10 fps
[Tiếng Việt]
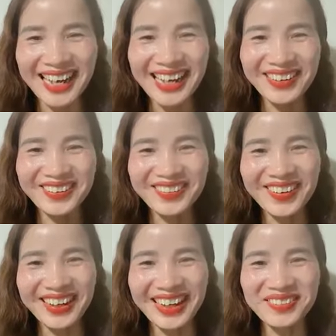Yeah,
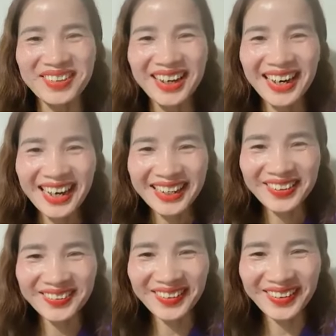đúng rồi em,
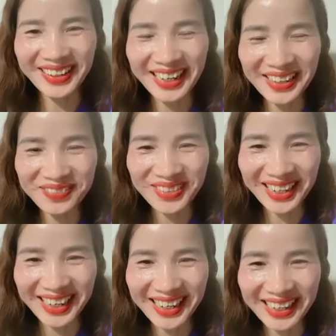đúng rồi
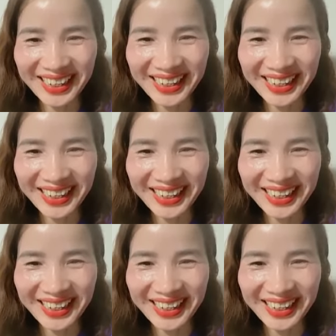em